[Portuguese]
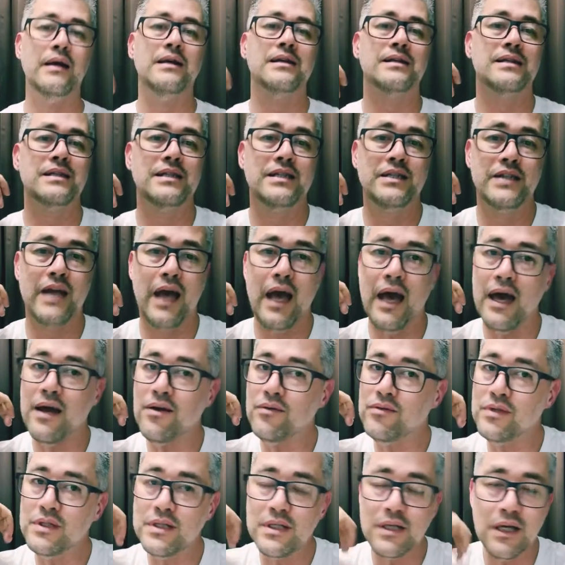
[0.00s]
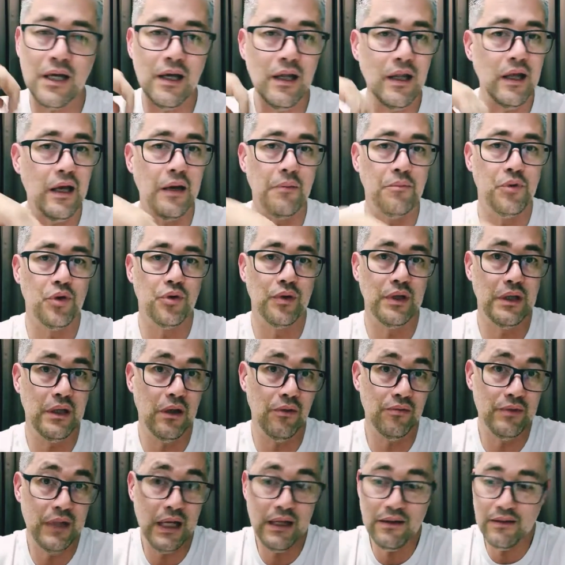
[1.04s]
gera um desequilíbrio. Então,
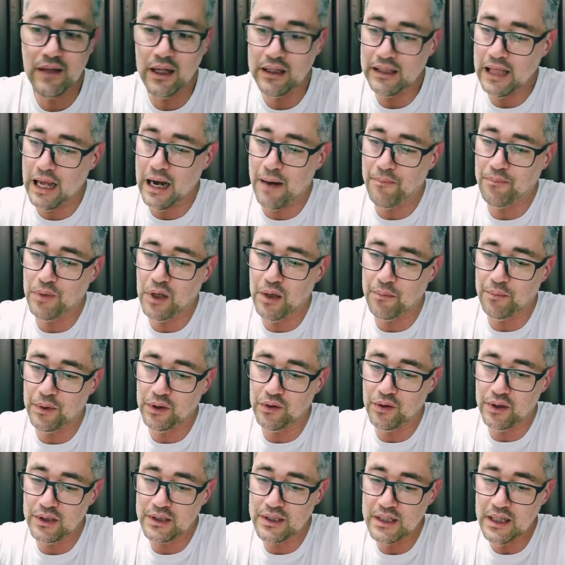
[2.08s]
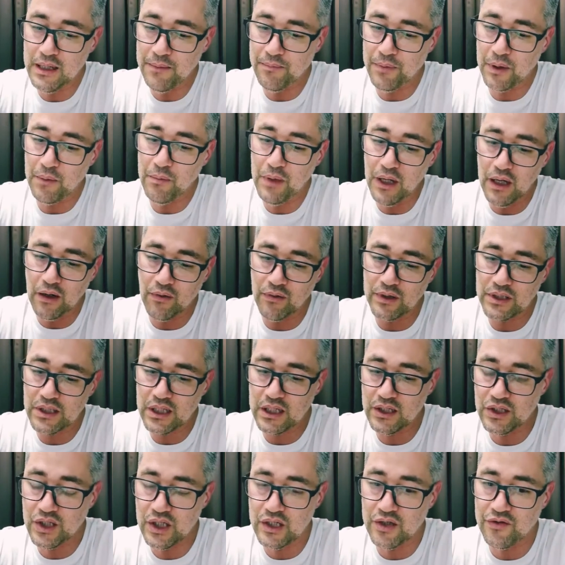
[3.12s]
dentro da terapia P2E, a primeira coisa que a
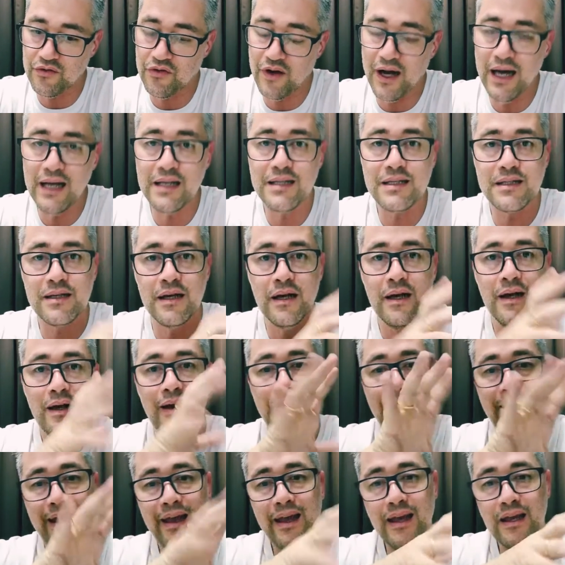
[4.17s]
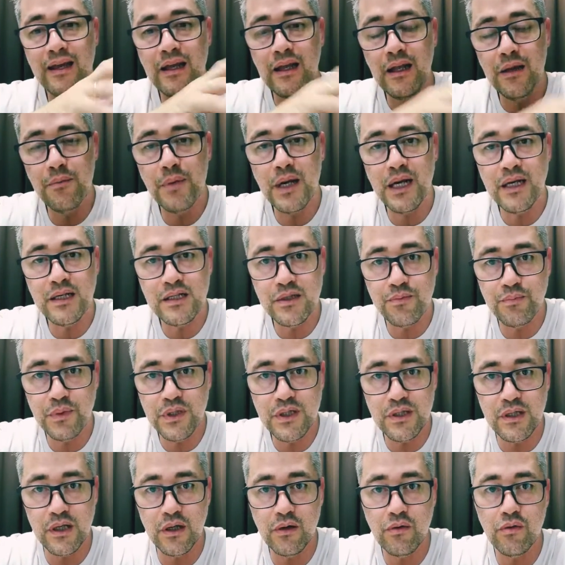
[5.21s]
gente faz é equilibrar esse
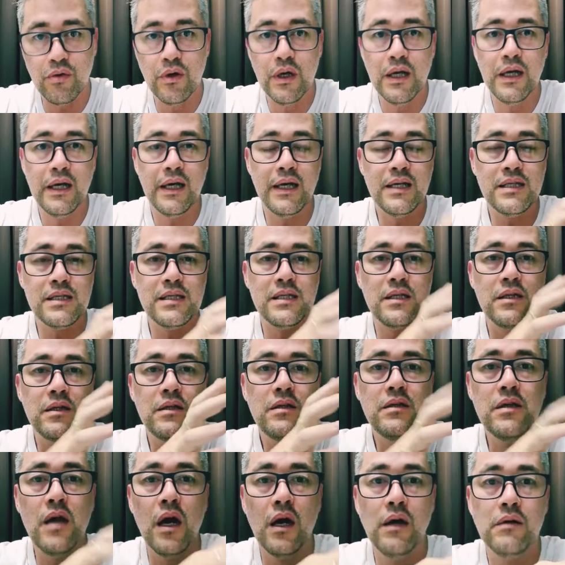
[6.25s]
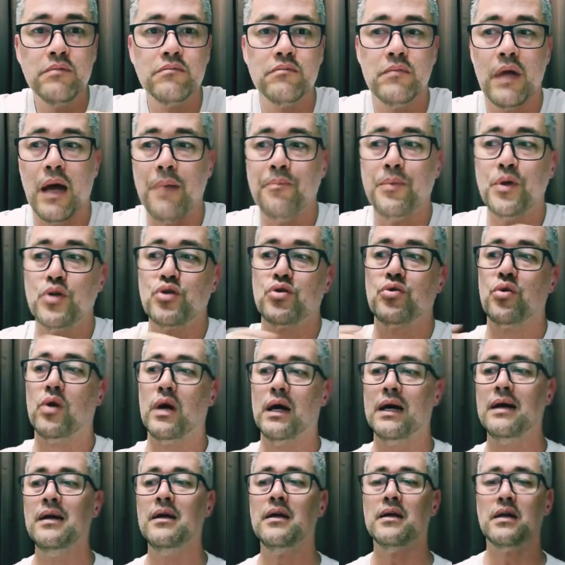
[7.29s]
psico, esse yang. A
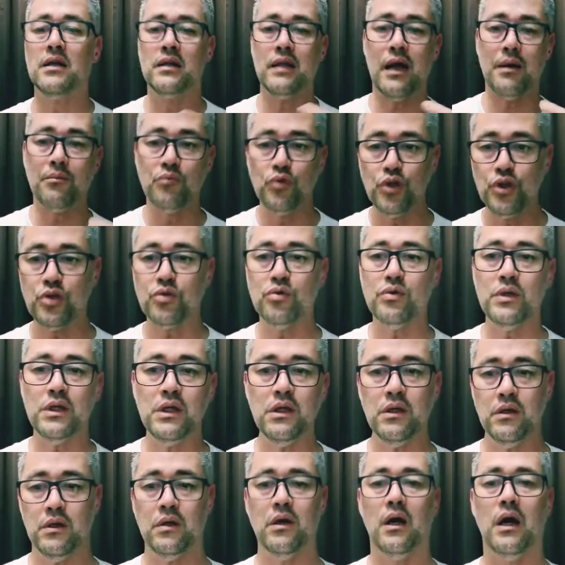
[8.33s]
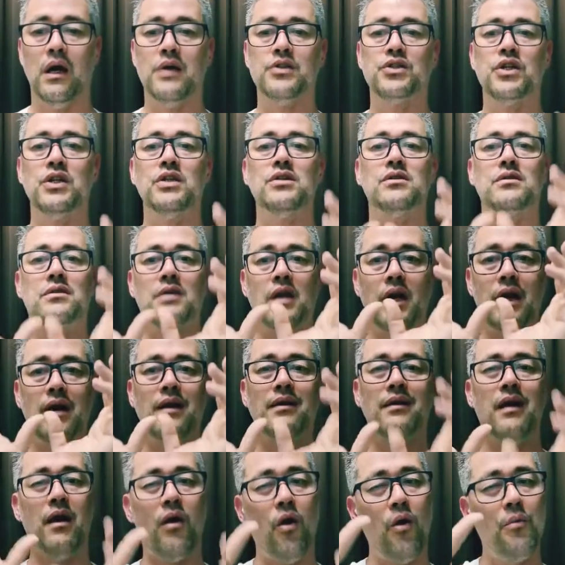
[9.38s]
pessoa que está muito yin, a gente
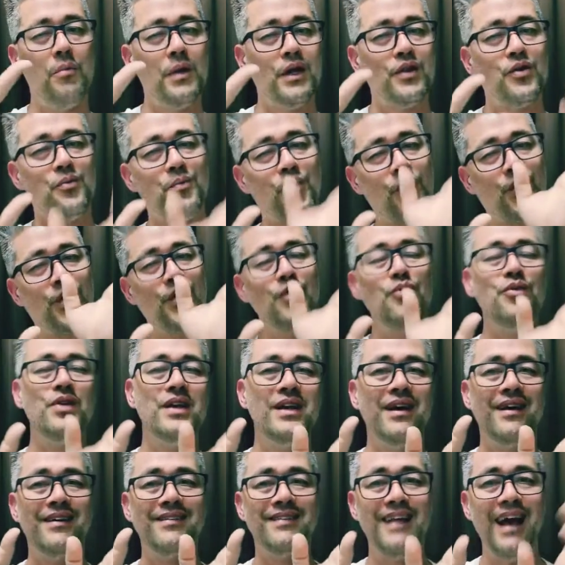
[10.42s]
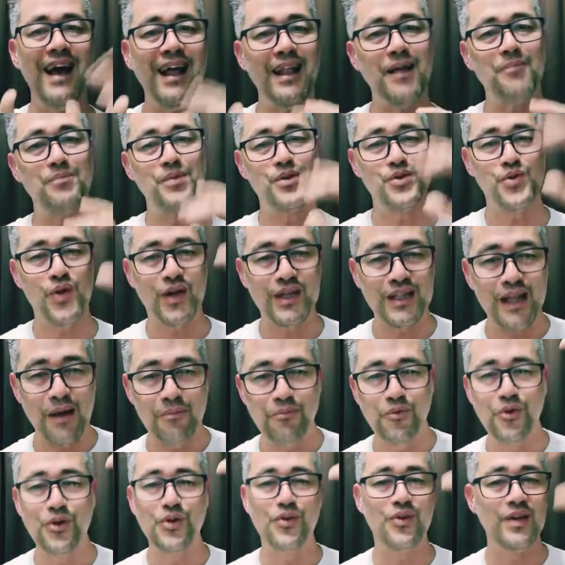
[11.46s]
aumenta um pouquinho o yang dela, a pessoa que está
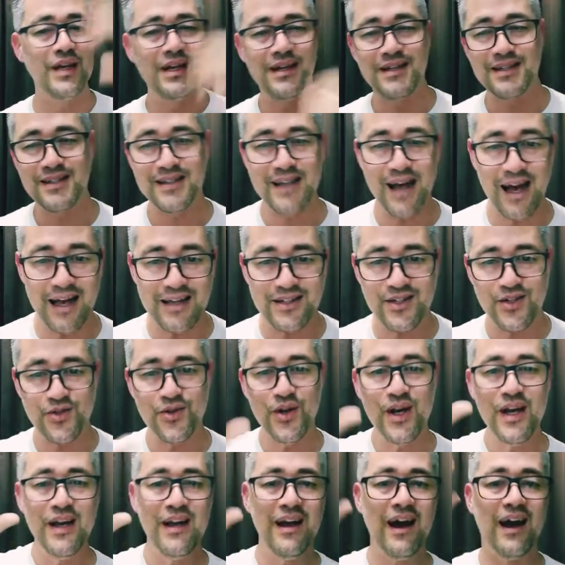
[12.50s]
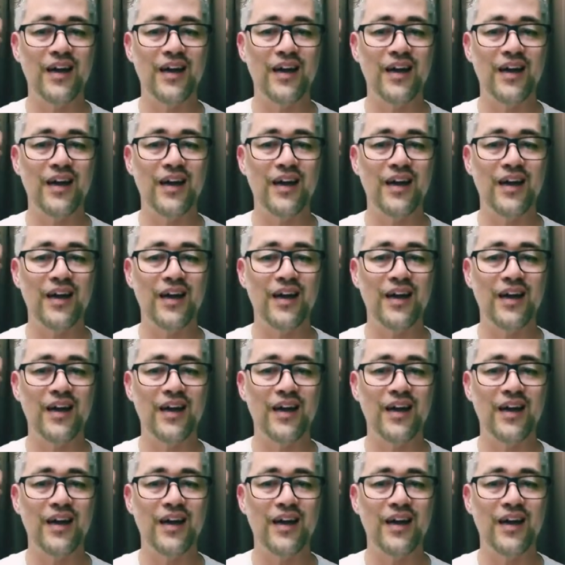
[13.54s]
muito yanzaço, a